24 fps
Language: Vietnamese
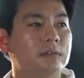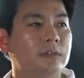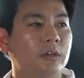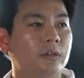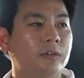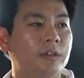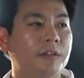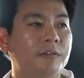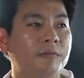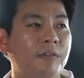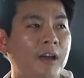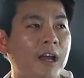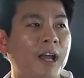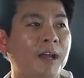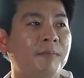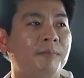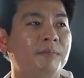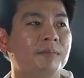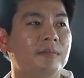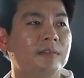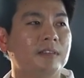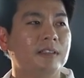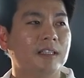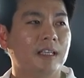Đội tuyển
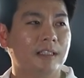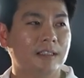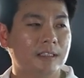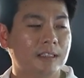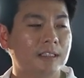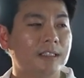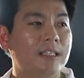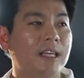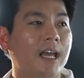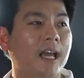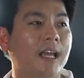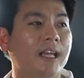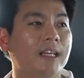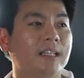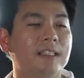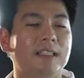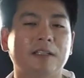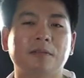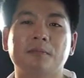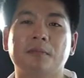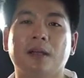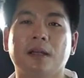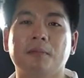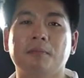Pháp nhìn như vậy
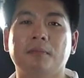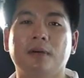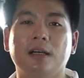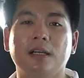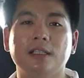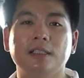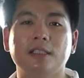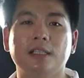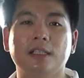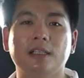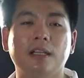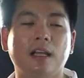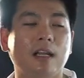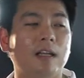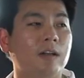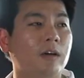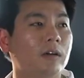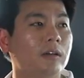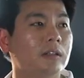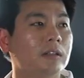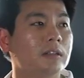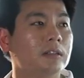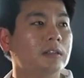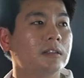nhưng mà mới chỉ để
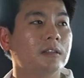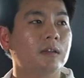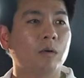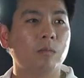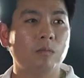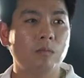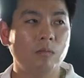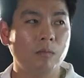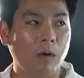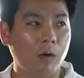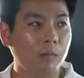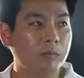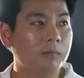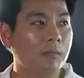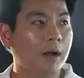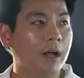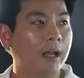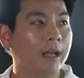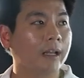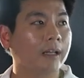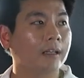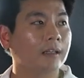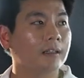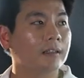lọt lưới đúng một
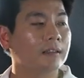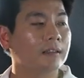bàn.